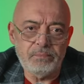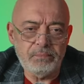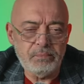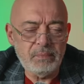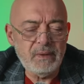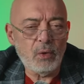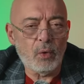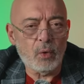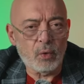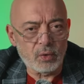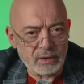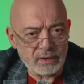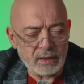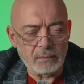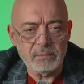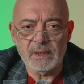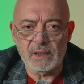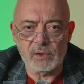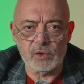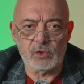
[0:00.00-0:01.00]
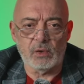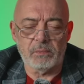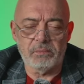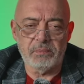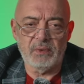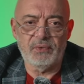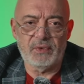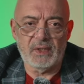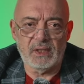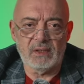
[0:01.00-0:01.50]
Bir orada da bir
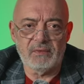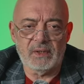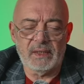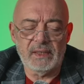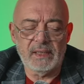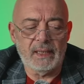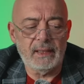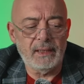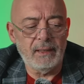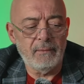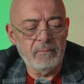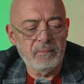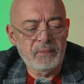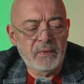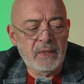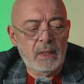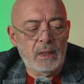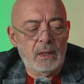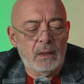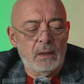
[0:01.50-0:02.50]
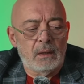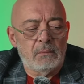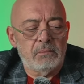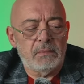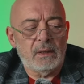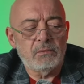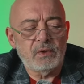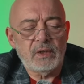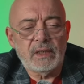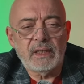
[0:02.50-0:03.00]
stop bir fark var. Yani
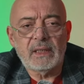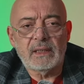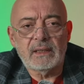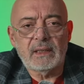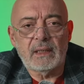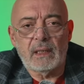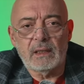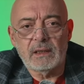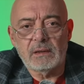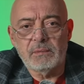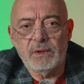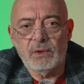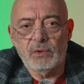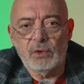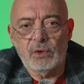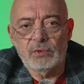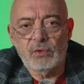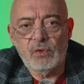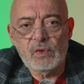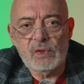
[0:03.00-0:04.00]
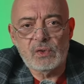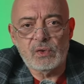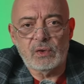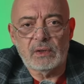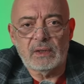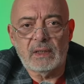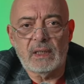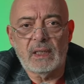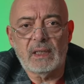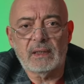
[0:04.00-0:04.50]
ben buna ne kadar 6400
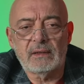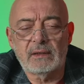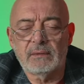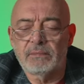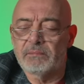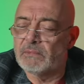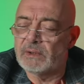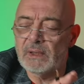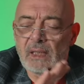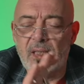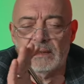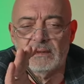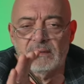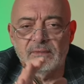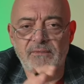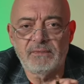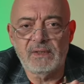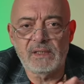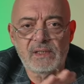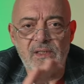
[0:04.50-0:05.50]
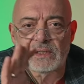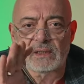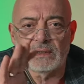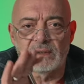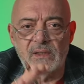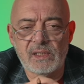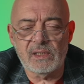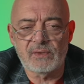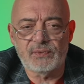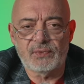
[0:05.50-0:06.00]
ISO'da rahat rahatım ve
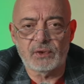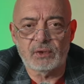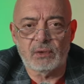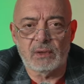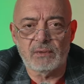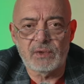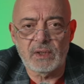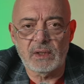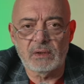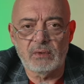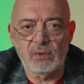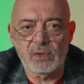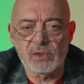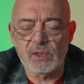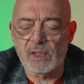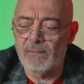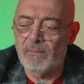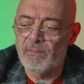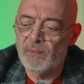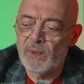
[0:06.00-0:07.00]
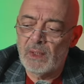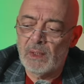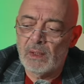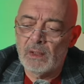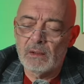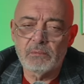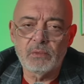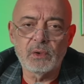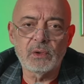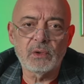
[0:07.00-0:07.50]
sıkıntısı fotoğraf çekiyorsam
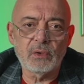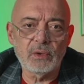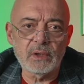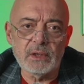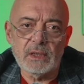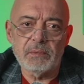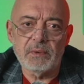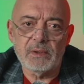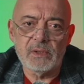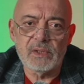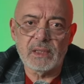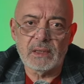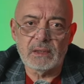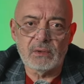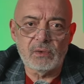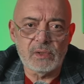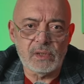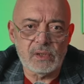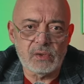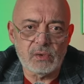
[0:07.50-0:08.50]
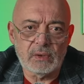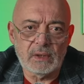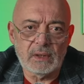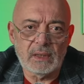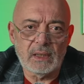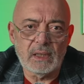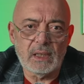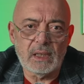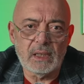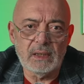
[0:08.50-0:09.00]
bunu 12800 ISO'da
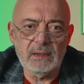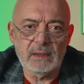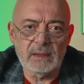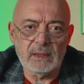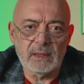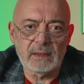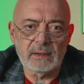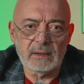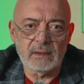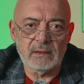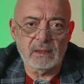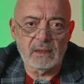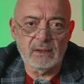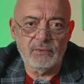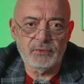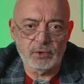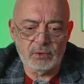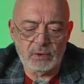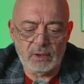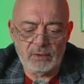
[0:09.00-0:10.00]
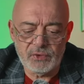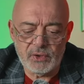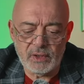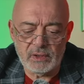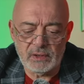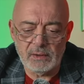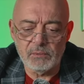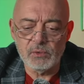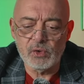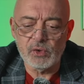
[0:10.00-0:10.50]
da aynı rahatlıkta fotoğraf
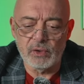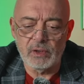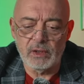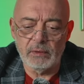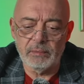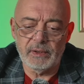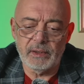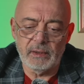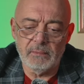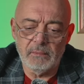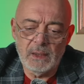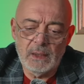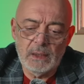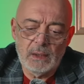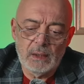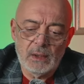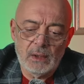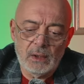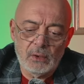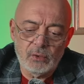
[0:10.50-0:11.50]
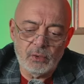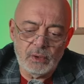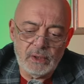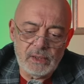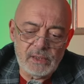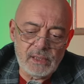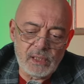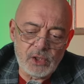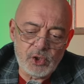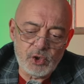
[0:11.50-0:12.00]
çektiğimi söyleyebilirim.
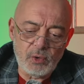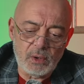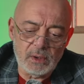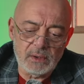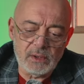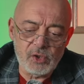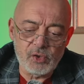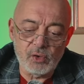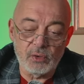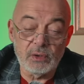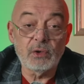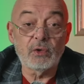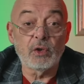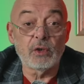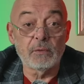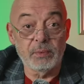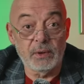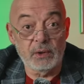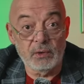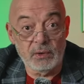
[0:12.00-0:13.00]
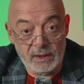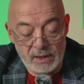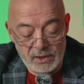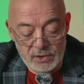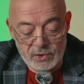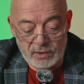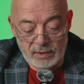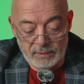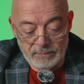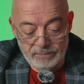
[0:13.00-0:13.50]
Dolayısıyla şu anda Sony 4.1 öne
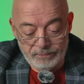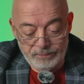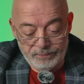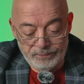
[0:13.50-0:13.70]
geçti.